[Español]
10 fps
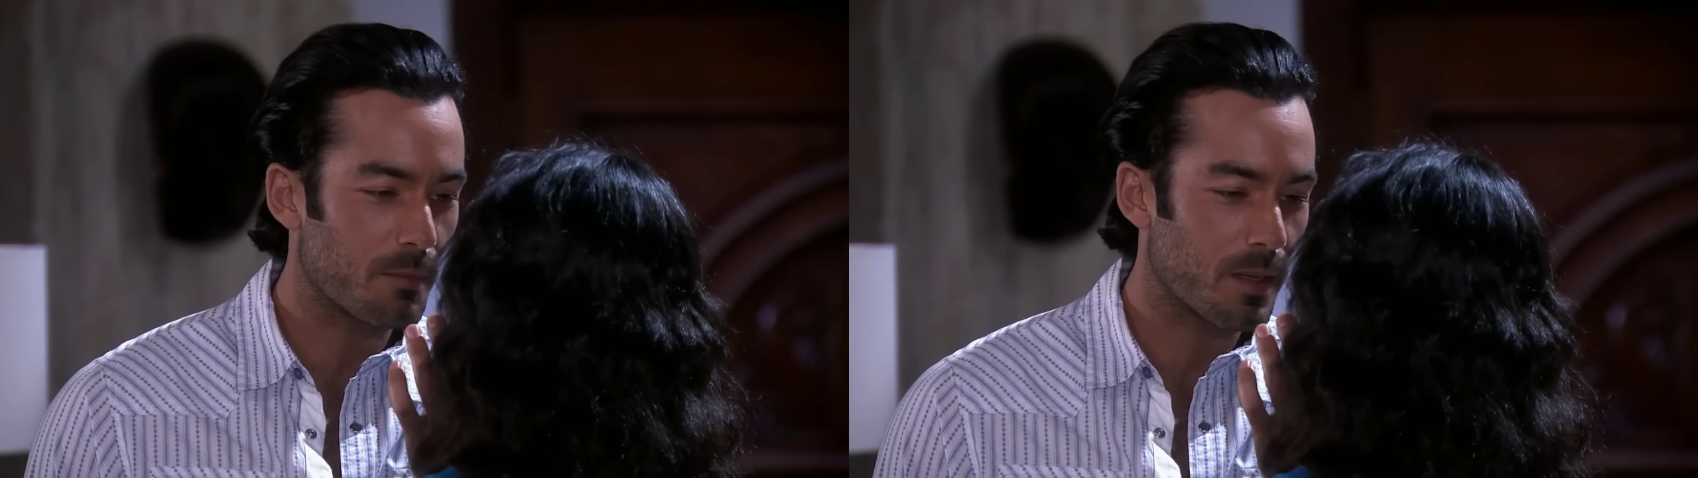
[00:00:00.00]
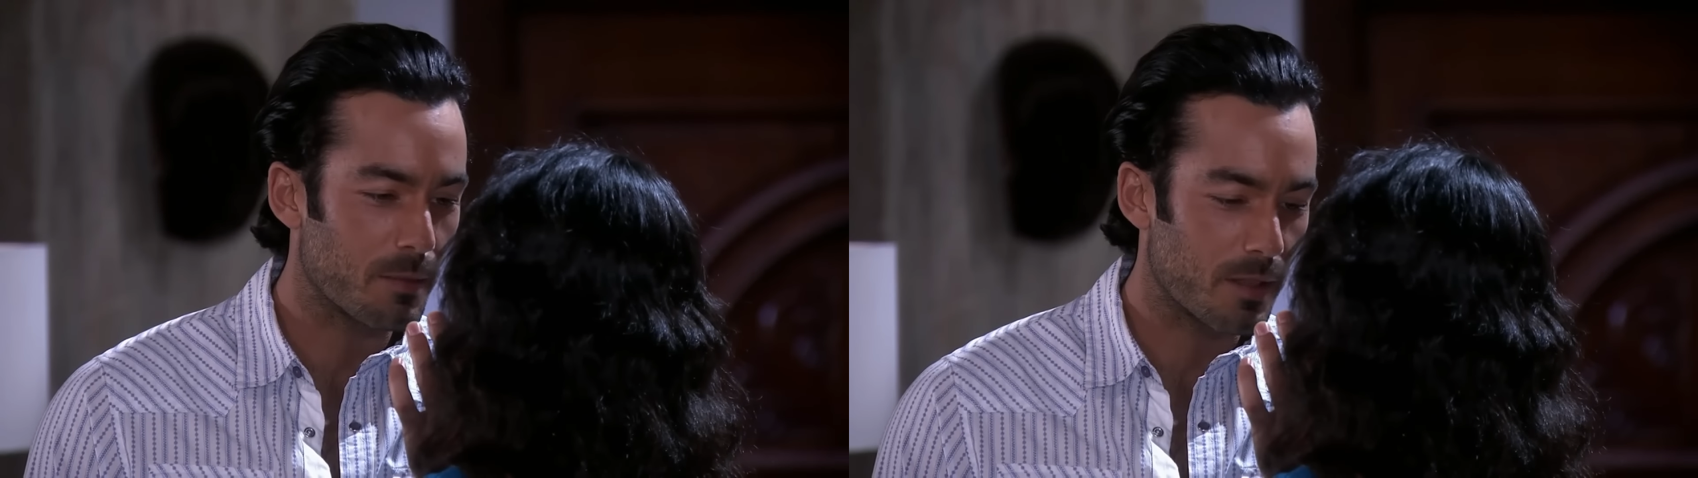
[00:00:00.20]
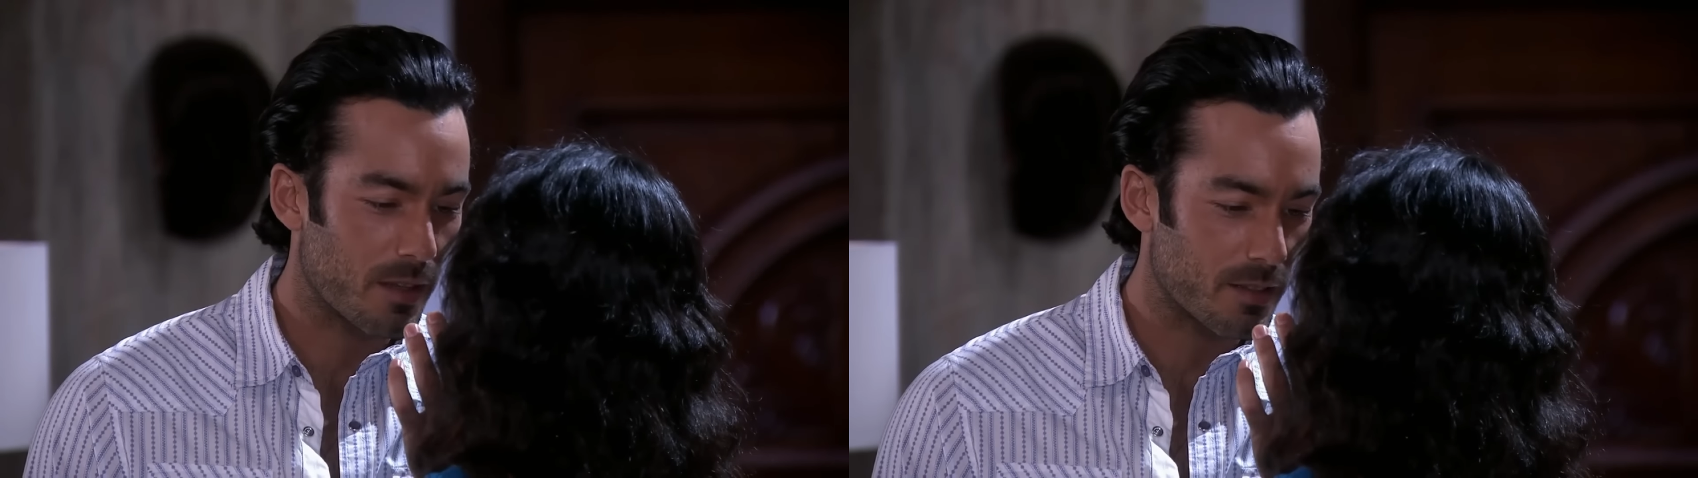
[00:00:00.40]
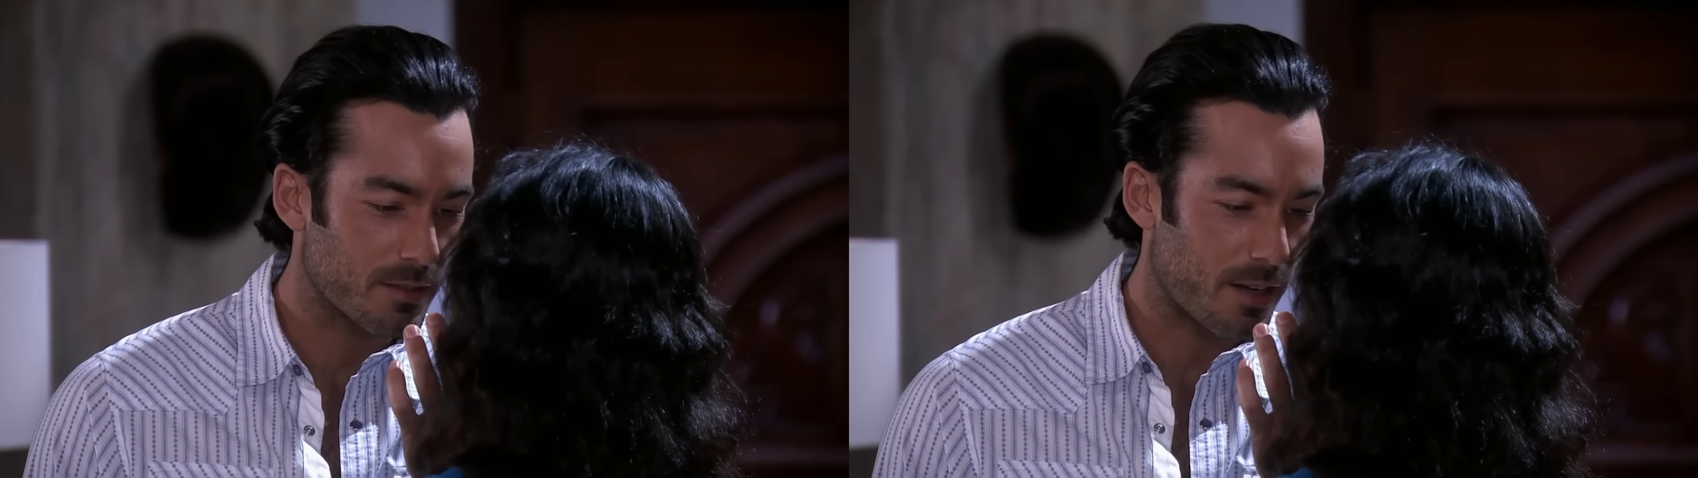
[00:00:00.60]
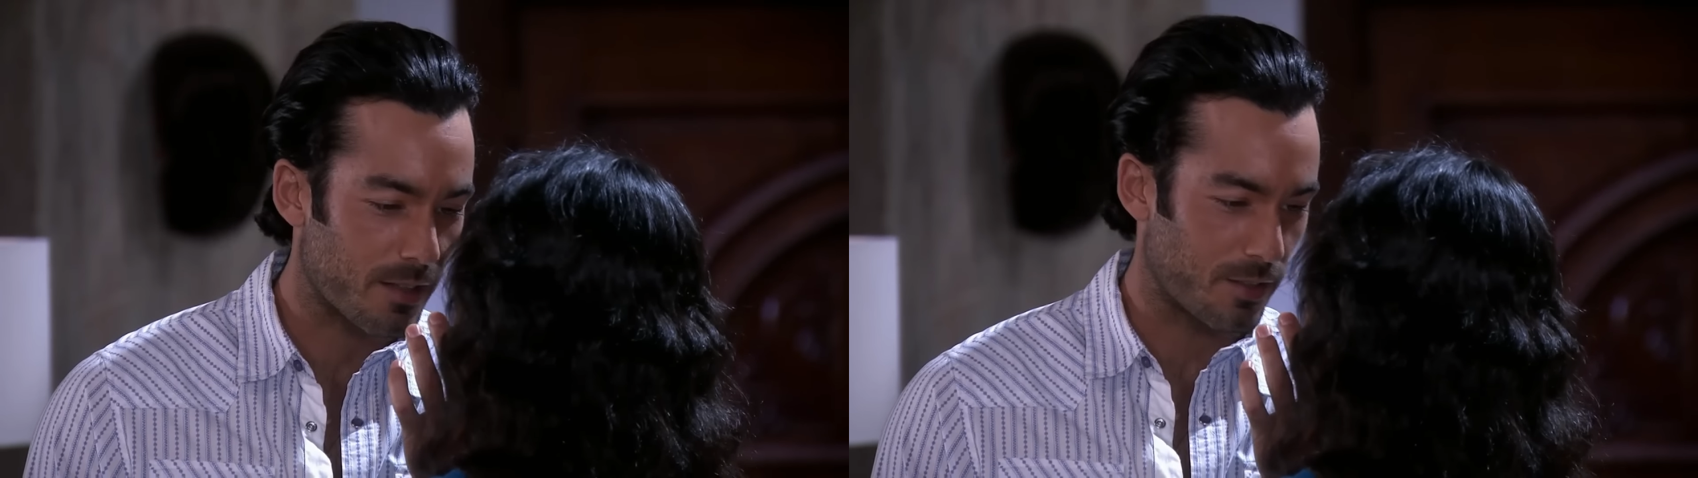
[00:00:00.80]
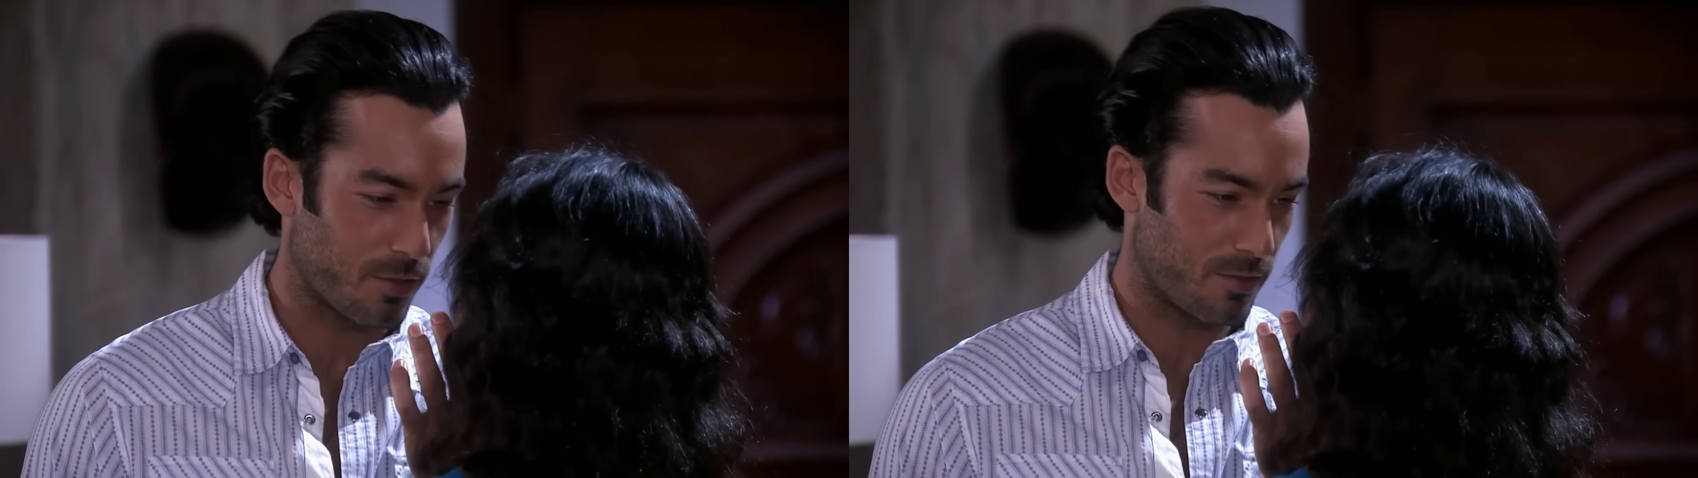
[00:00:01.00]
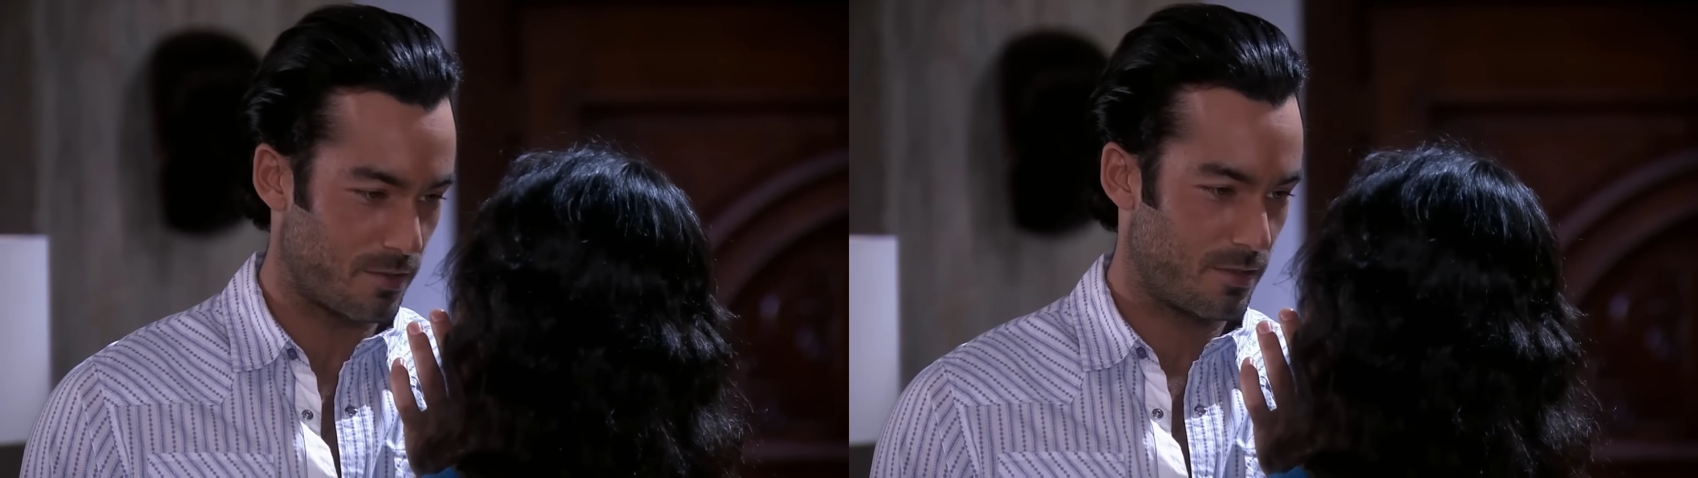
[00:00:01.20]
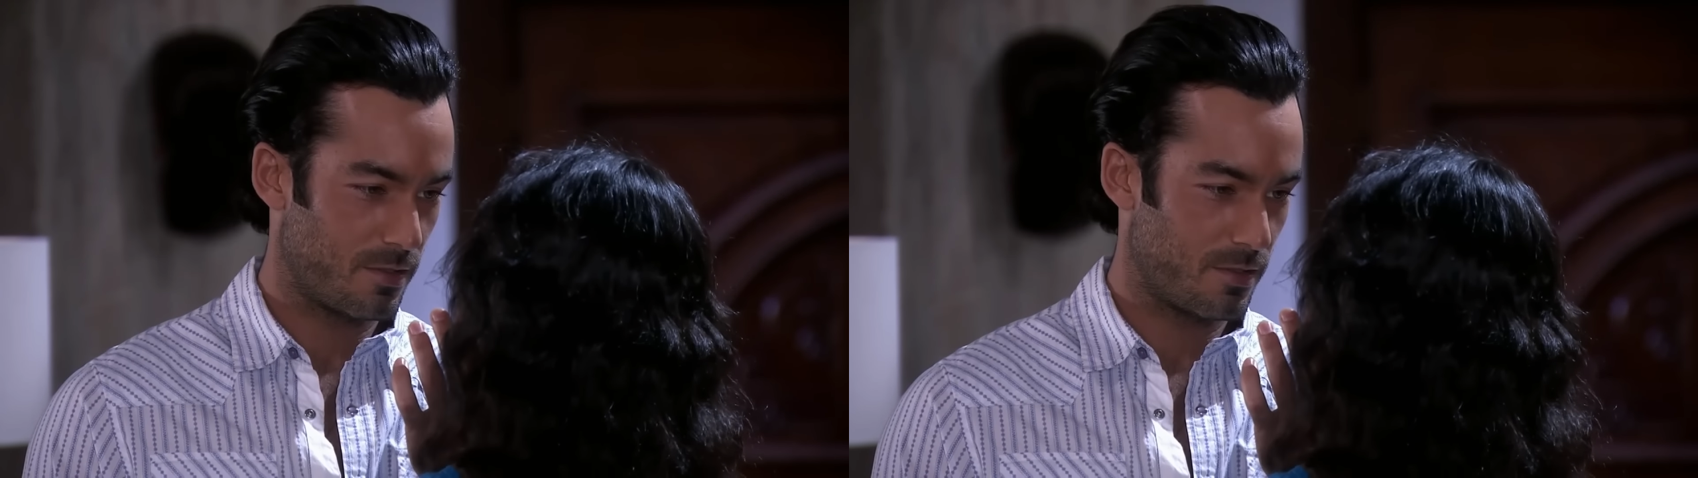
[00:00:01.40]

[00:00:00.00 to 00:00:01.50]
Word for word: más bella de esta región.